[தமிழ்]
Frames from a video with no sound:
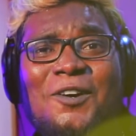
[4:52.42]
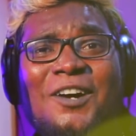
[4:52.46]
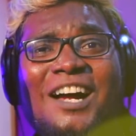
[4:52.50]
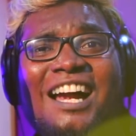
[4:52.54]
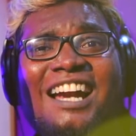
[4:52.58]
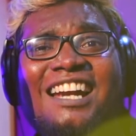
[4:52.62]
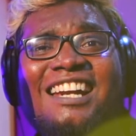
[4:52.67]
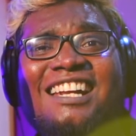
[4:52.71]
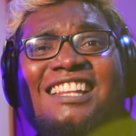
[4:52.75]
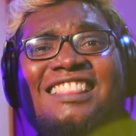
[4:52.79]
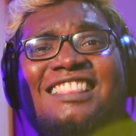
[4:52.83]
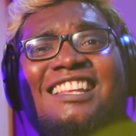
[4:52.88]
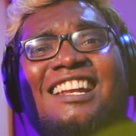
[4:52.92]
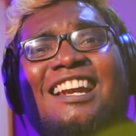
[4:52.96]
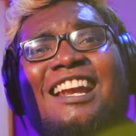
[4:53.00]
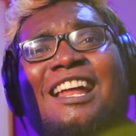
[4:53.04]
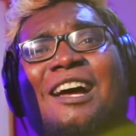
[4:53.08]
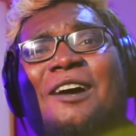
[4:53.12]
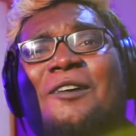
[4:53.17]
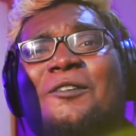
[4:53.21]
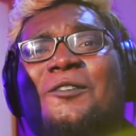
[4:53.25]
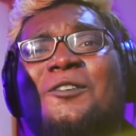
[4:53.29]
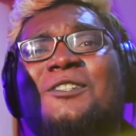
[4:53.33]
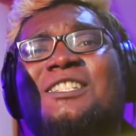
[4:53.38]
உன் கழுத்துல
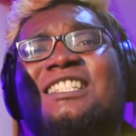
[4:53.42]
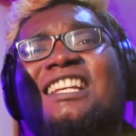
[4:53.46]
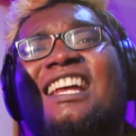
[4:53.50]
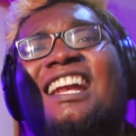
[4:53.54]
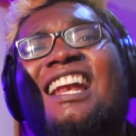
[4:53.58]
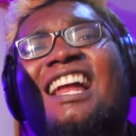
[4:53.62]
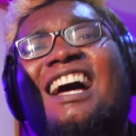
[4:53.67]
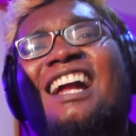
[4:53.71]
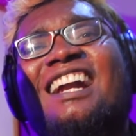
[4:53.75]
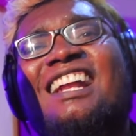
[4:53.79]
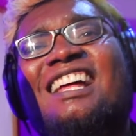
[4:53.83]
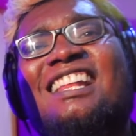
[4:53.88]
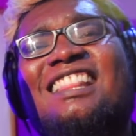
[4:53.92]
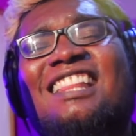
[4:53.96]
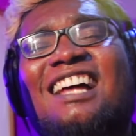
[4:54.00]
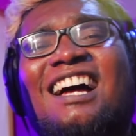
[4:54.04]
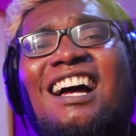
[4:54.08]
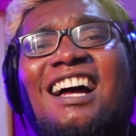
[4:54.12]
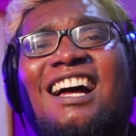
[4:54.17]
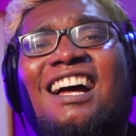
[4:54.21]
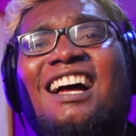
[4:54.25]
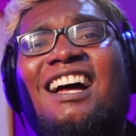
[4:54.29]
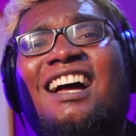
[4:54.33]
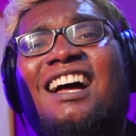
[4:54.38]
ஊஞ்சலாடதா
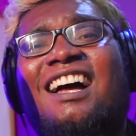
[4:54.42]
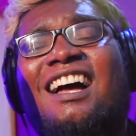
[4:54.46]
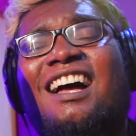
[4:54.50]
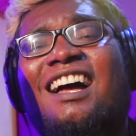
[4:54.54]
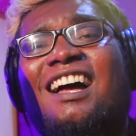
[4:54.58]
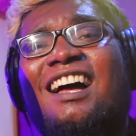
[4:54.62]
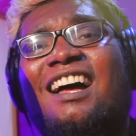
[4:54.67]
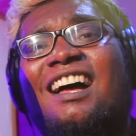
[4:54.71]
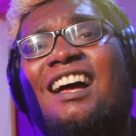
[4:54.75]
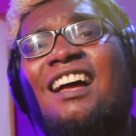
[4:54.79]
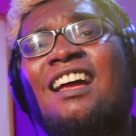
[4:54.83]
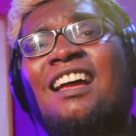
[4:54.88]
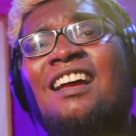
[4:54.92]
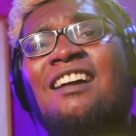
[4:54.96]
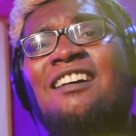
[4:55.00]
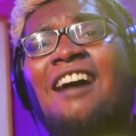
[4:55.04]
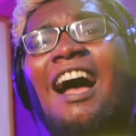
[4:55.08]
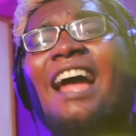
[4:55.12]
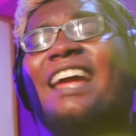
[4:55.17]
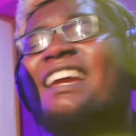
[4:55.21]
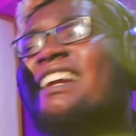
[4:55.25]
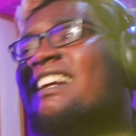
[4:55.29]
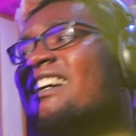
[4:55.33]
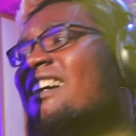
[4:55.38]

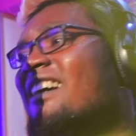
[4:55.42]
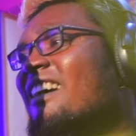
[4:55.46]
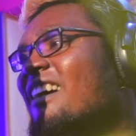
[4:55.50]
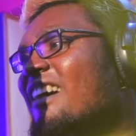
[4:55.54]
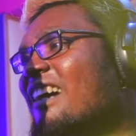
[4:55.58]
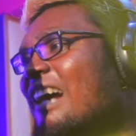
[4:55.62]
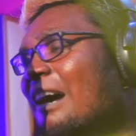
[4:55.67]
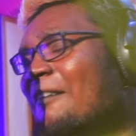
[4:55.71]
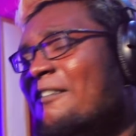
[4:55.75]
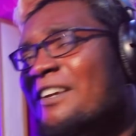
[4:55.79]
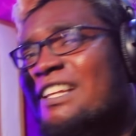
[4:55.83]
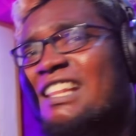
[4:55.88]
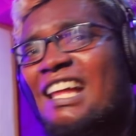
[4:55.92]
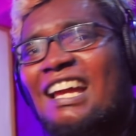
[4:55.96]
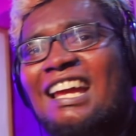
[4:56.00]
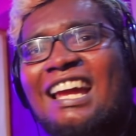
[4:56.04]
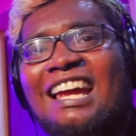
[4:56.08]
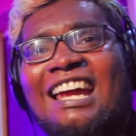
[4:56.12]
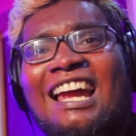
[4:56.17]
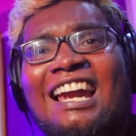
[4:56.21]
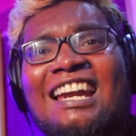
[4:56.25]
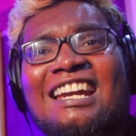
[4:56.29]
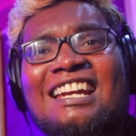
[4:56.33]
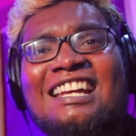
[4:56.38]
ஹை கவிதையை
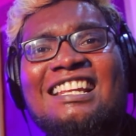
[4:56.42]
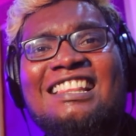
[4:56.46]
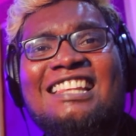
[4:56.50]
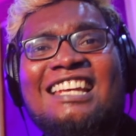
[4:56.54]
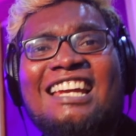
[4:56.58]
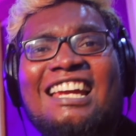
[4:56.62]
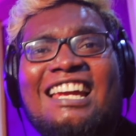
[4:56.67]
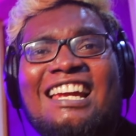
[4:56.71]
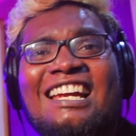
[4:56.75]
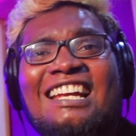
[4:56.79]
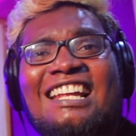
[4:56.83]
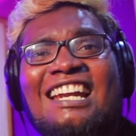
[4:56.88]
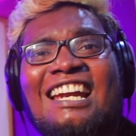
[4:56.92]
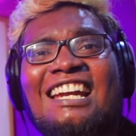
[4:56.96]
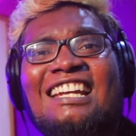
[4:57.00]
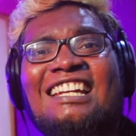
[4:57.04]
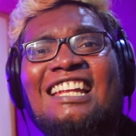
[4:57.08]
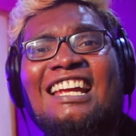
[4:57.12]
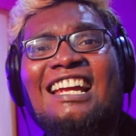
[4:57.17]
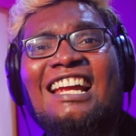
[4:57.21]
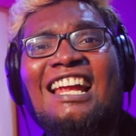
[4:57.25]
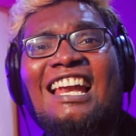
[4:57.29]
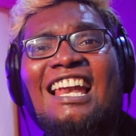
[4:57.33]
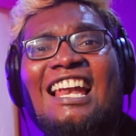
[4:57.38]
எழுதி
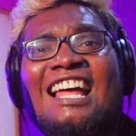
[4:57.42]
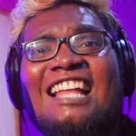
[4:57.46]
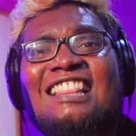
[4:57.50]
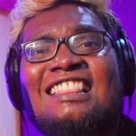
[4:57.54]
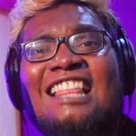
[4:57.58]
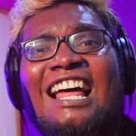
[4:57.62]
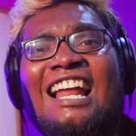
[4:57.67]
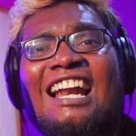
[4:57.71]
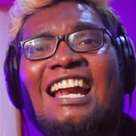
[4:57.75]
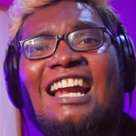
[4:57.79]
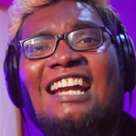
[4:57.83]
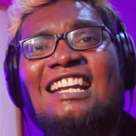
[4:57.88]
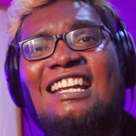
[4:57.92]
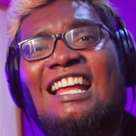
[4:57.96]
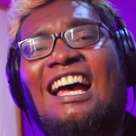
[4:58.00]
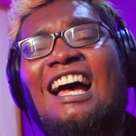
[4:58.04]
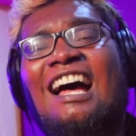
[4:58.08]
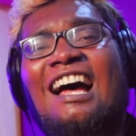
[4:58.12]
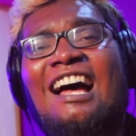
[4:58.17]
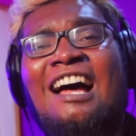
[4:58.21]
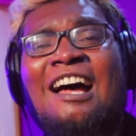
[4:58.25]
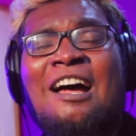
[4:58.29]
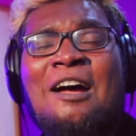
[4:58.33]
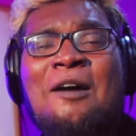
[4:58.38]
கிரீட்டிங்கில் தரட்டா
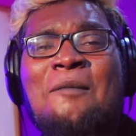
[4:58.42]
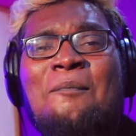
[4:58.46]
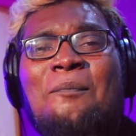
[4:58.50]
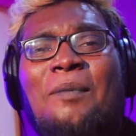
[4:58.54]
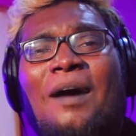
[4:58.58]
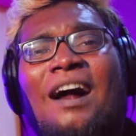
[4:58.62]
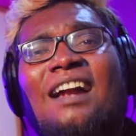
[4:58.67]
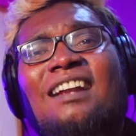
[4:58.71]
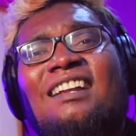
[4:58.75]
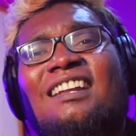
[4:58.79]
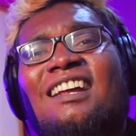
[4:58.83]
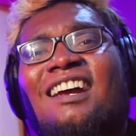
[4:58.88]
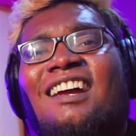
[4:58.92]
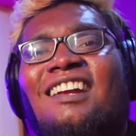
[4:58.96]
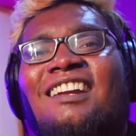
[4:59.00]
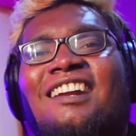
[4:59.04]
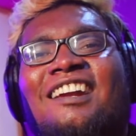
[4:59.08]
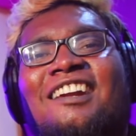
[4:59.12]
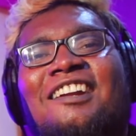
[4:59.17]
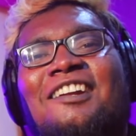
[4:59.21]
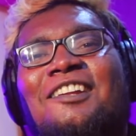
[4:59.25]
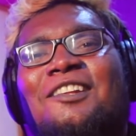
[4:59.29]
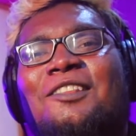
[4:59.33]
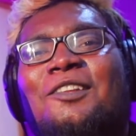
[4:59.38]
பாட்டை
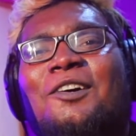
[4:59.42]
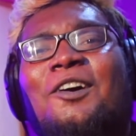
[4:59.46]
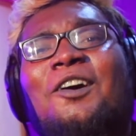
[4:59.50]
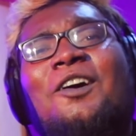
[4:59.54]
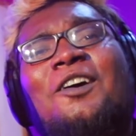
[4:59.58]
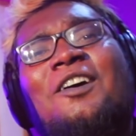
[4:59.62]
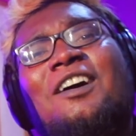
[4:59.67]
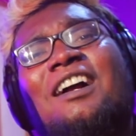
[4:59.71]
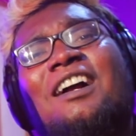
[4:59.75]
எழுதோ